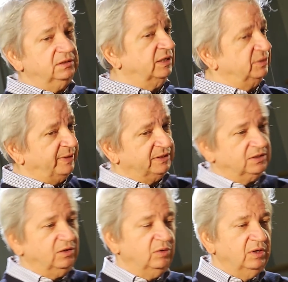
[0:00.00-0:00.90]

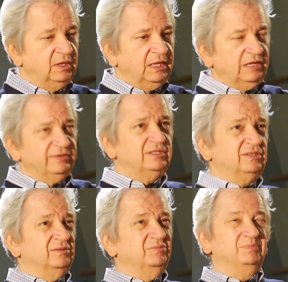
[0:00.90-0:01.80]
ekspercką. Więc
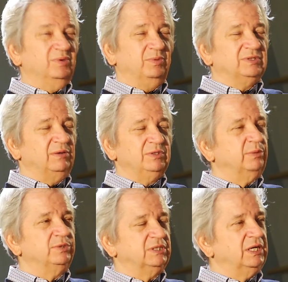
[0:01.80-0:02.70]
po, całym jest
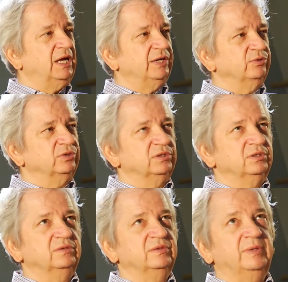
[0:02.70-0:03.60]
dobry scenariusz I,
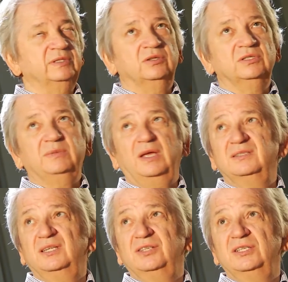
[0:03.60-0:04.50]
wie to nie ma
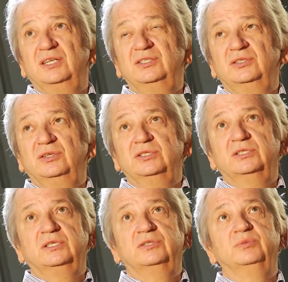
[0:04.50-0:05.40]
znaczenia, czy to
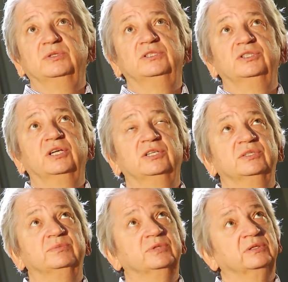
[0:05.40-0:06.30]
jesteśmy dzisiaj,
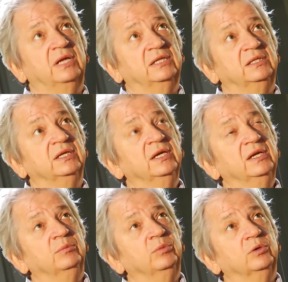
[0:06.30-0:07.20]
czy laty,
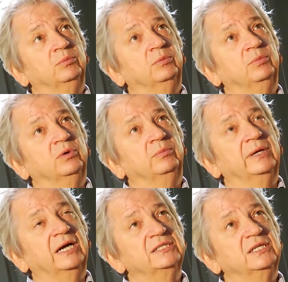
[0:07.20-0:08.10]
bo, bo, bo,
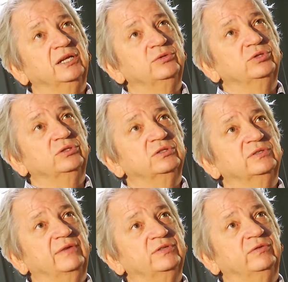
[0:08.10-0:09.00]
brak scenariuszy to jest
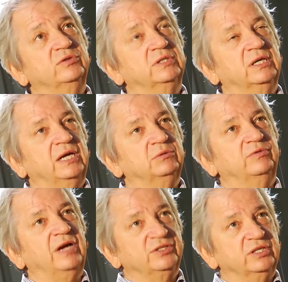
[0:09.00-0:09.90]
zawsze wąskie gardło
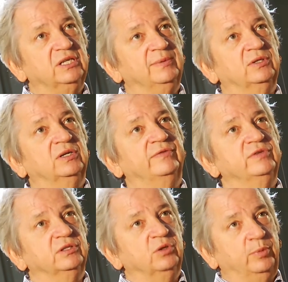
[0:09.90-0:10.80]
w każdej
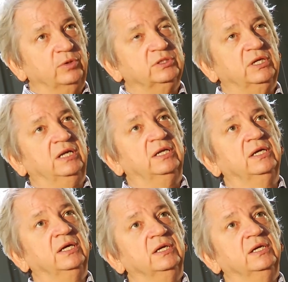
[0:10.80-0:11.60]
kinematografii, nie tylko polskiej, ale